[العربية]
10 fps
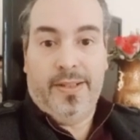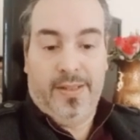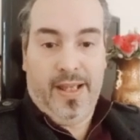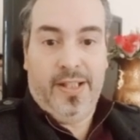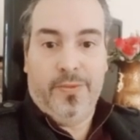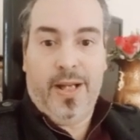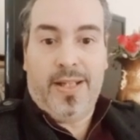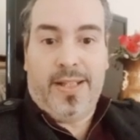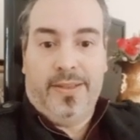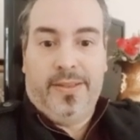اكيد عين
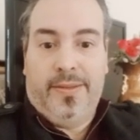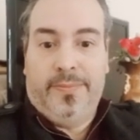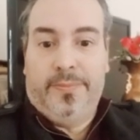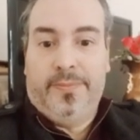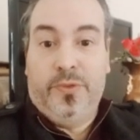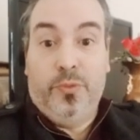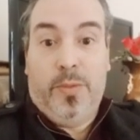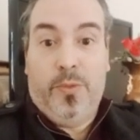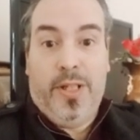وحسد دون